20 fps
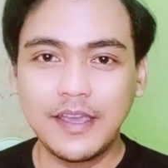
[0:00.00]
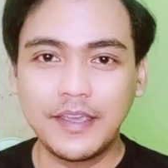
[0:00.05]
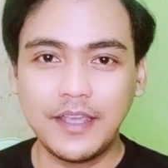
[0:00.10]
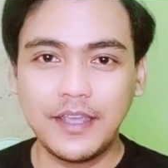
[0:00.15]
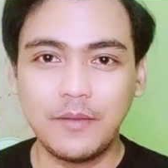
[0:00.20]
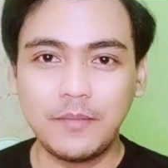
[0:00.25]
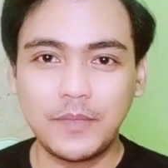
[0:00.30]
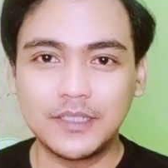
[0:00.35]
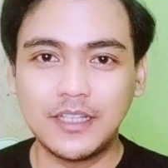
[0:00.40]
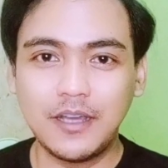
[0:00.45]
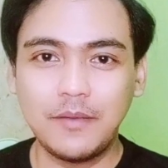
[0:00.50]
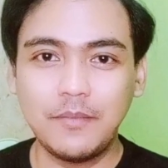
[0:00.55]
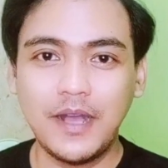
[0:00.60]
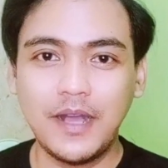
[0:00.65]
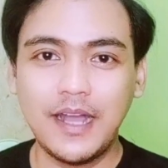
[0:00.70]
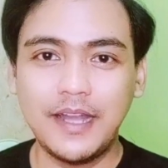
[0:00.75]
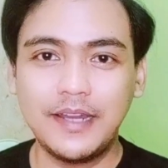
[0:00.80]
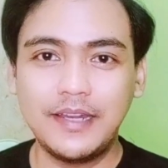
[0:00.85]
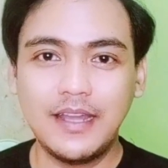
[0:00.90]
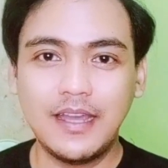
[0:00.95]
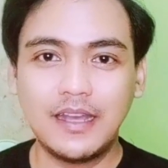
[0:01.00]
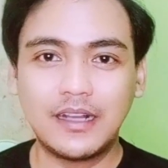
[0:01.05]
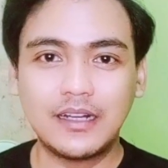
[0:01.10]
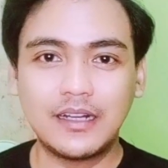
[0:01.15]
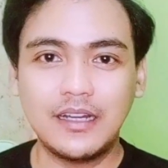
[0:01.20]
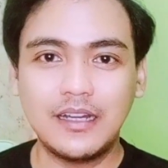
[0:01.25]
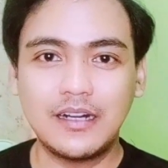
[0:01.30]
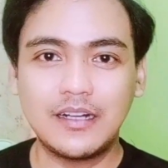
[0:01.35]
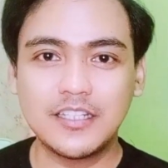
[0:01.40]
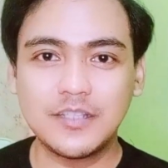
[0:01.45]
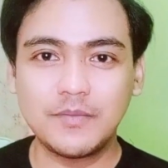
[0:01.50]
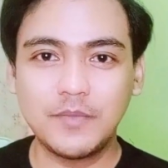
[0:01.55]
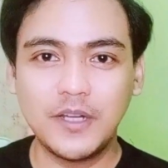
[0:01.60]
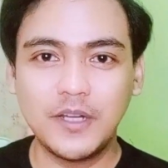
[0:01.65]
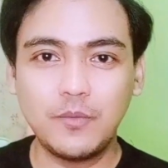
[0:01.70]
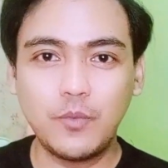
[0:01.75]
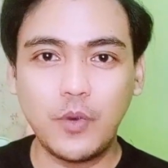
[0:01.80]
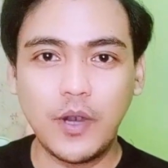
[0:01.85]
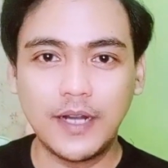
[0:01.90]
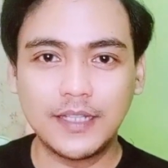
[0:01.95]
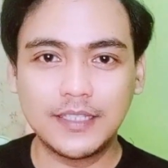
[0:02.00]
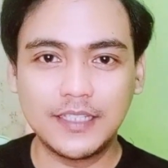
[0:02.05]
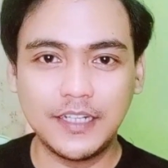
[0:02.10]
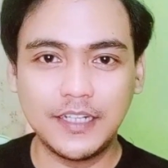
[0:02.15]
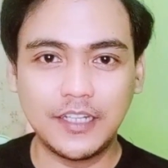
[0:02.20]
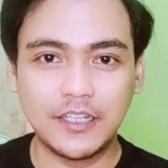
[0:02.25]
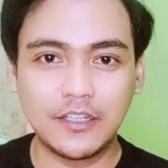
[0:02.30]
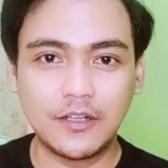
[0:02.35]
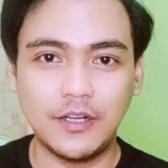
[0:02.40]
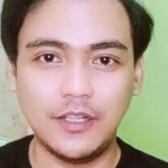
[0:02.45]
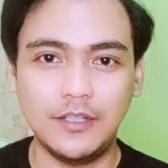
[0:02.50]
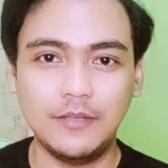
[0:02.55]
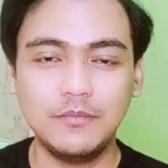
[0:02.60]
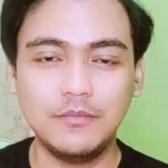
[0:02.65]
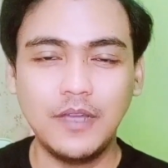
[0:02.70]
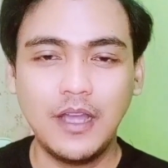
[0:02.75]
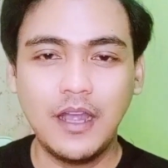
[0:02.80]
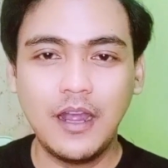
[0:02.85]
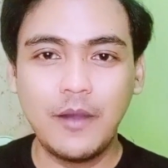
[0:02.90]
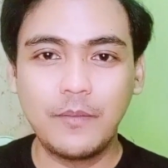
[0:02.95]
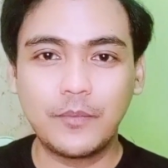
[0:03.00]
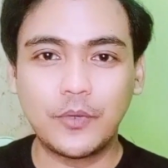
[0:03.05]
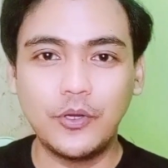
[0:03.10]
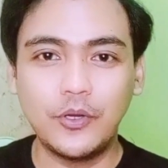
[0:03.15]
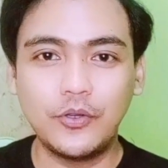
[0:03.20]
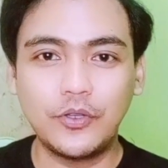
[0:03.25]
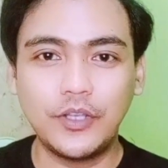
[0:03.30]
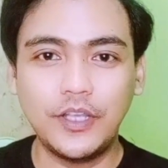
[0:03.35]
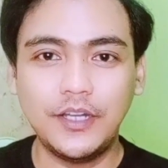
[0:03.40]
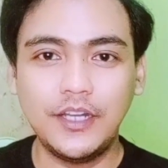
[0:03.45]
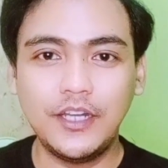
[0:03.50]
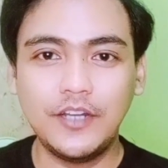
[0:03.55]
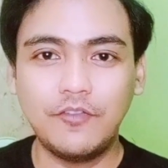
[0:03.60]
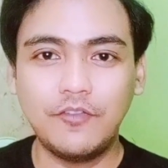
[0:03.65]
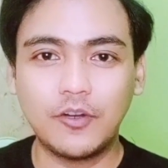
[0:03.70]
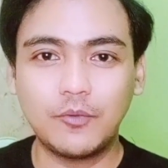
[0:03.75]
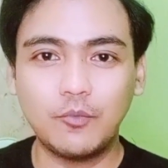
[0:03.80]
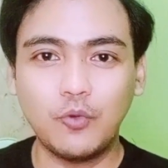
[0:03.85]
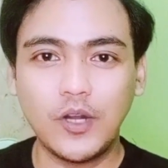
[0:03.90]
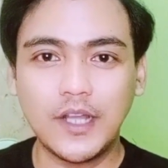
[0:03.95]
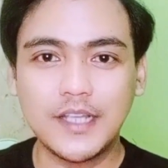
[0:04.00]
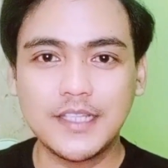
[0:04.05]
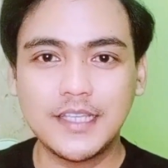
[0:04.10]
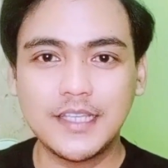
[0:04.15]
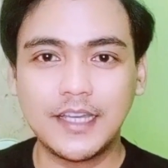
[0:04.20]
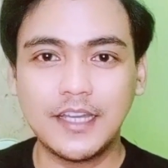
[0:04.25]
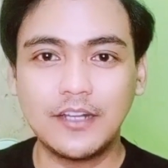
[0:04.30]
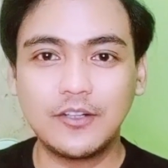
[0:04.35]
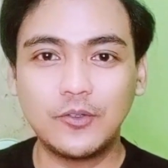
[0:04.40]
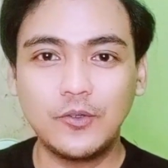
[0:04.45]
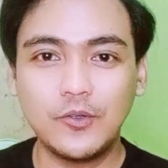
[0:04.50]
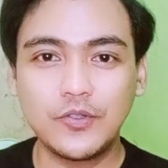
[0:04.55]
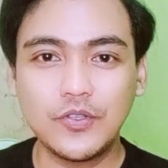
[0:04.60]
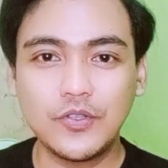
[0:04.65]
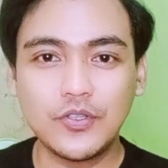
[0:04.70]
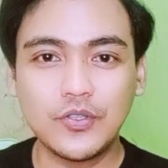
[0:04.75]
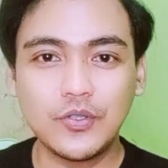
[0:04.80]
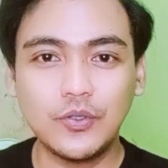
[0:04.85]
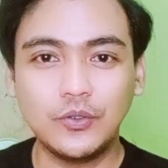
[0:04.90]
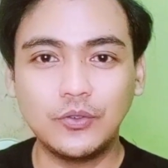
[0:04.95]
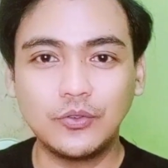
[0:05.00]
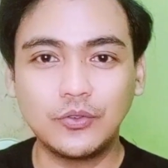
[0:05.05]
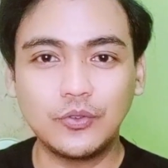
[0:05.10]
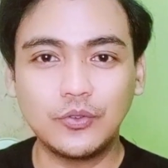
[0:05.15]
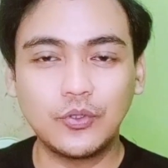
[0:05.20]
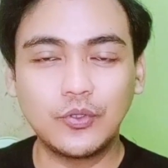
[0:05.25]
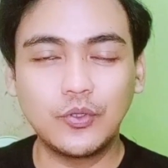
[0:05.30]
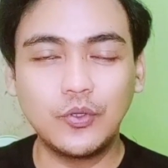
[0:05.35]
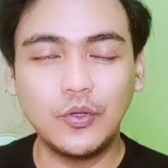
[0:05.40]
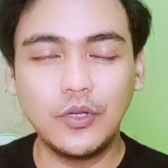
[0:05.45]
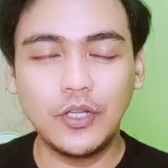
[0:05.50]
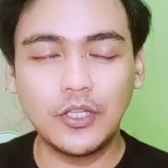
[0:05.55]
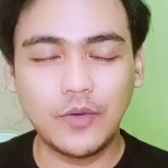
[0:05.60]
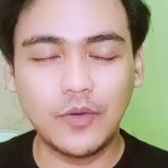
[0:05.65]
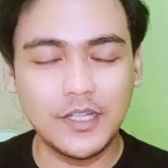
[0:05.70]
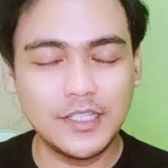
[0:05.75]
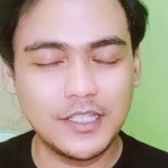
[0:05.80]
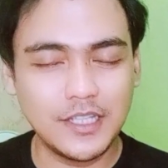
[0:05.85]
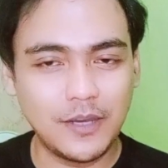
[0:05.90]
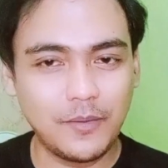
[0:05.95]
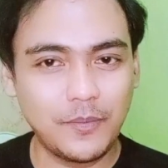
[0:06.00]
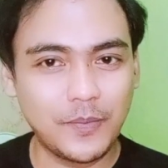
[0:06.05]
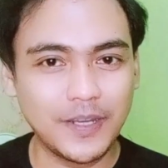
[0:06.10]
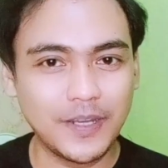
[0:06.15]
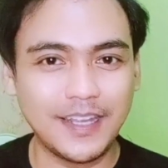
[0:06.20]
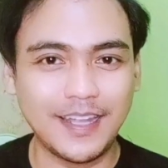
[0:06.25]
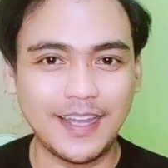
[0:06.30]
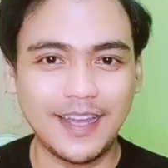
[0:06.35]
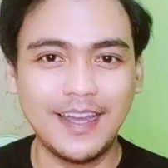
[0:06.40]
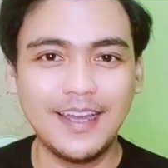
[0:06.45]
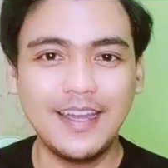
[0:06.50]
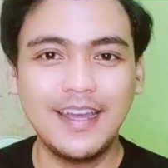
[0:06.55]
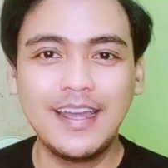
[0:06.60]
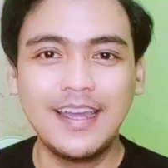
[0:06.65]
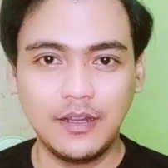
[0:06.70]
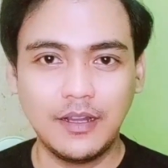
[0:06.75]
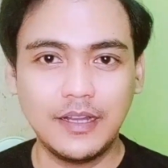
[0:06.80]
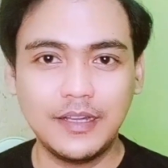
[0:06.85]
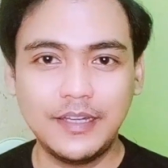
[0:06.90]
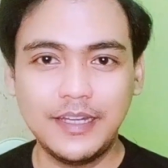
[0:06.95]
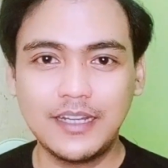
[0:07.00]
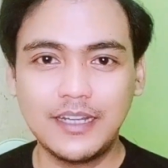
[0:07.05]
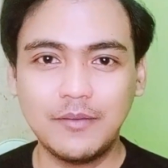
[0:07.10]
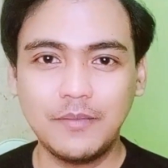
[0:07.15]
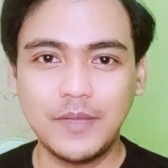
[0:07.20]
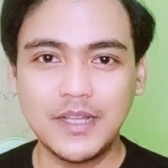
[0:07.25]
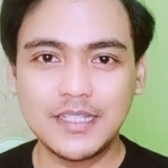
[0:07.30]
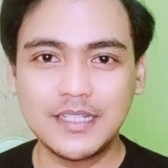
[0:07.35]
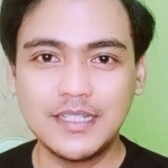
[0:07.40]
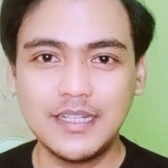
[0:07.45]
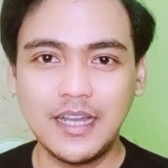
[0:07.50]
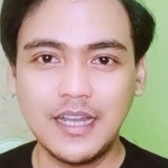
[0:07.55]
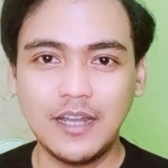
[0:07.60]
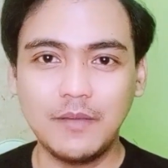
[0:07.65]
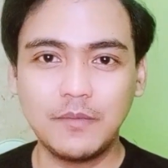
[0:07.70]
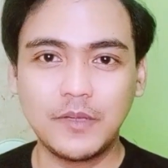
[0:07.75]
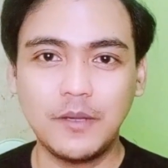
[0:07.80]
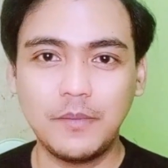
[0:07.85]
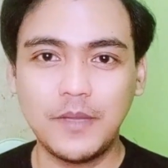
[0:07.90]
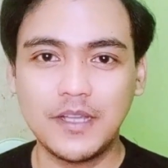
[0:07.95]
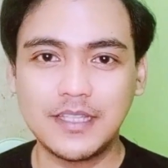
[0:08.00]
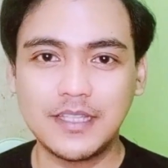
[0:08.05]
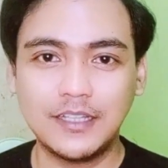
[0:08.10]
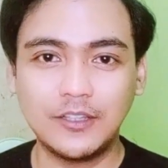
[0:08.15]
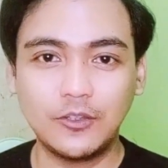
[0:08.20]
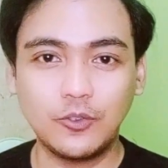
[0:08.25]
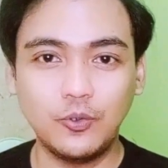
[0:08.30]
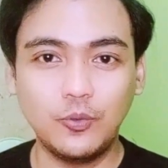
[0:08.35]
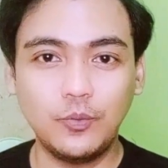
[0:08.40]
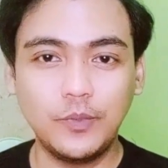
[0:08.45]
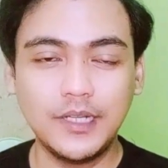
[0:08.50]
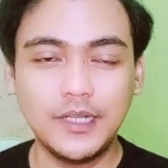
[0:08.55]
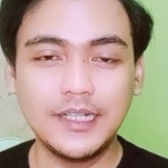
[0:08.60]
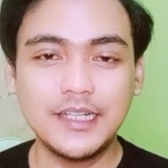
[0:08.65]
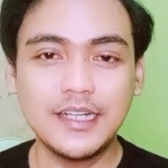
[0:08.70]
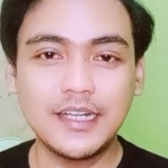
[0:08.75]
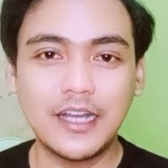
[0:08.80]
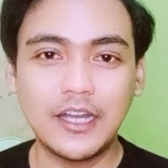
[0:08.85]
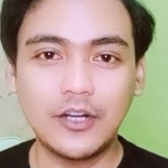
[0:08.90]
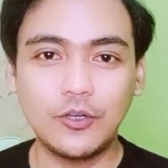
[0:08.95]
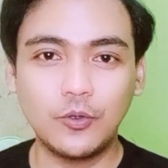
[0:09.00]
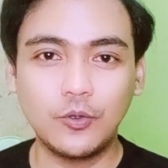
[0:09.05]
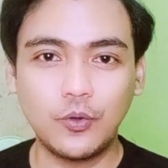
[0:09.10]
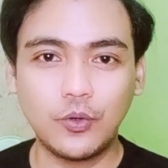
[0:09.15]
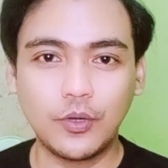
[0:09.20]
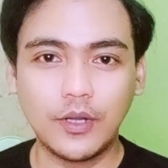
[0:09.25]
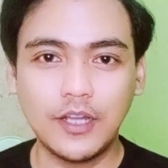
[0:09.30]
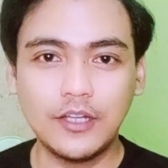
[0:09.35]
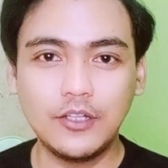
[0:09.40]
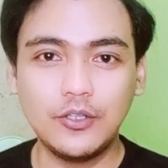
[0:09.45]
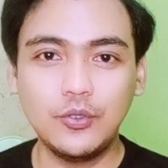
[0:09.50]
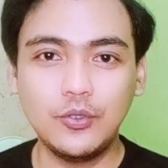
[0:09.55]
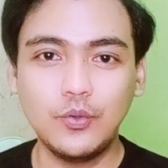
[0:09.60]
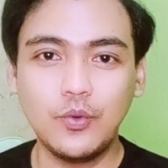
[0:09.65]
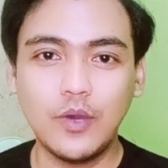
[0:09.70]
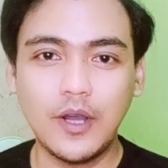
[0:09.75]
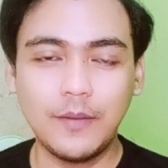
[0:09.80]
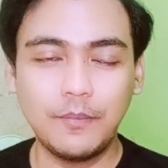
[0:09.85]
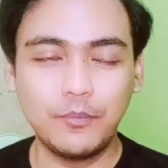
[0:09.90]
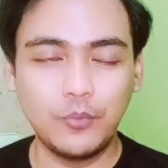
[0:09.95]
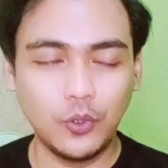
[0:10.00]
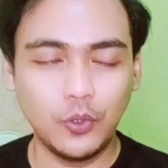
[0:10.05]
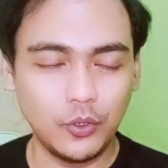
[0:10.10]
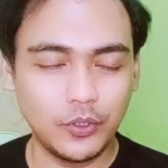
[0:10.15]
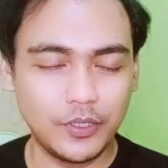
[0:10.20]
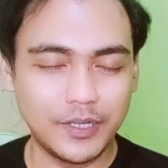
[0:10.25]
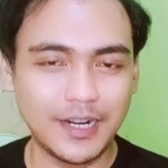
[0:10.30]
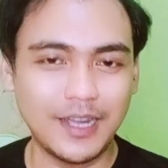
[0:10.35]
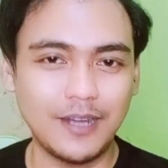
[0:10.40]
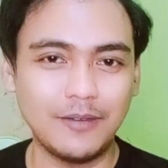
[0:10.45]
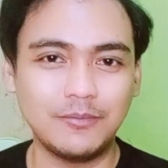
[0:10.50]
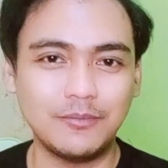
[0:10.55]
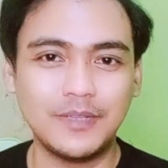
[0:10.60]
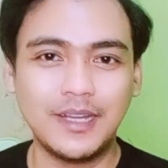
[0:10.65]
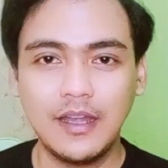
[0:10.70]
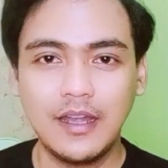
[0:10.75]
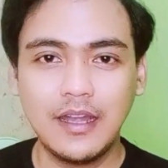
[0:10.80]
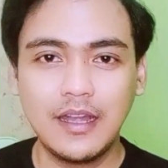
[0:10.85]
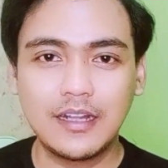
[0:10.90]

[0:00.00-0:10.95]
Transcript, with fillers: Yang pertama ada Clarisman Brightening Cream. Produk ini diformulasikan khusus untuk kulit wajah pria dikemas dalam kemasan tube dengan ukuran 20 gram.